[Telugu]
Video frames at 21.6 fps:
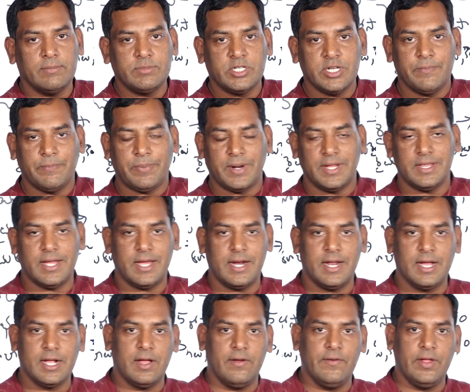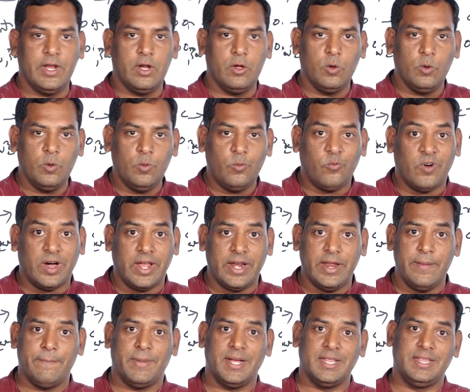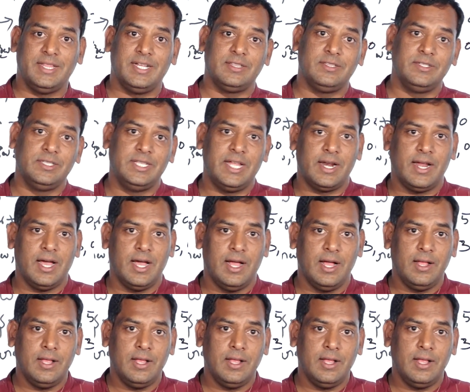అంశం ప్రధానంగా వీళ్ళు వరి మద్దతు ధర